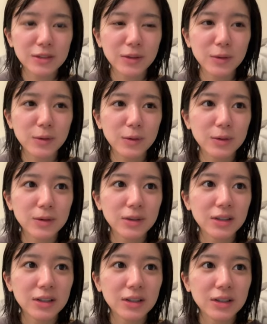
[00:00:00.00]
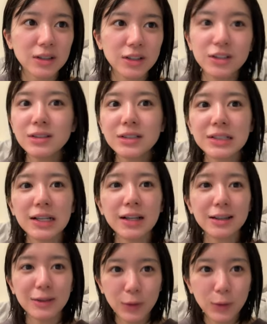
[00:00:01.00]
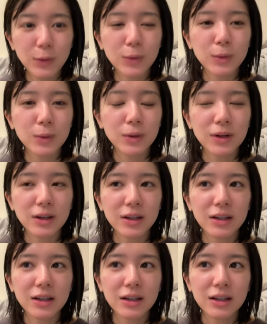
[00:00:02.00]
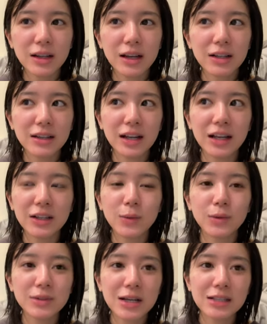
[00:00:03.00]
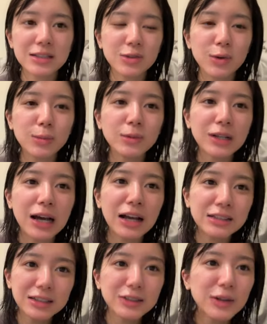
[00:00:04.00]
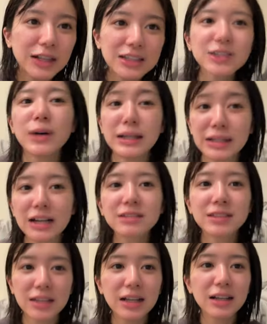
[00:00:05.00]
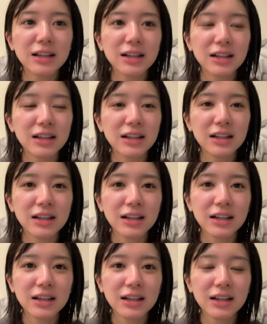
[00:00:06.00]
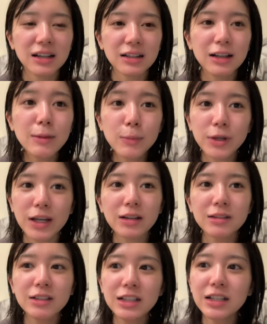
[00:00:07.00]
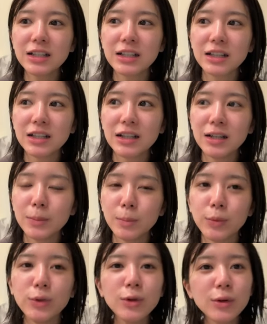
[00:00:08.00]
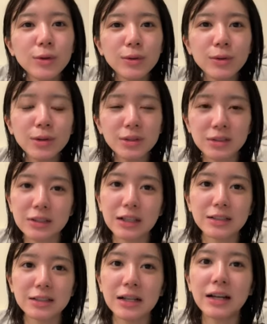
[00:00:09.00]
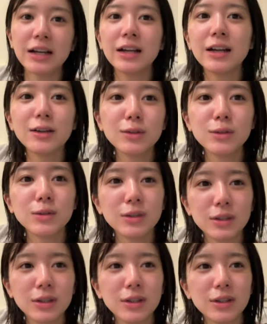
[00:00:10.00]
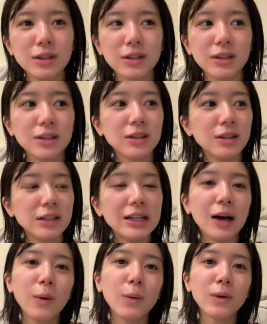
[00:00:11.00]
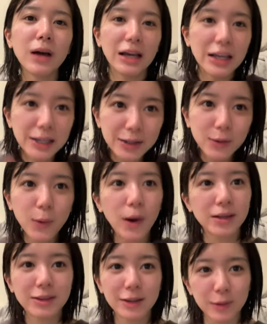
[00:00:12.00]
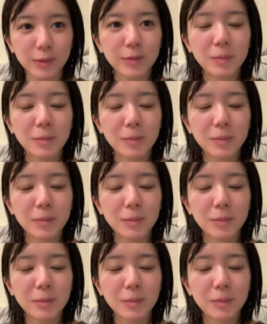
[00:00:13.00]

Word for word: その有線の携帯にこう差し込む感じのやつはなくて、でも逆に Bluetooth がつなげれるイヤホンがいっこあったの。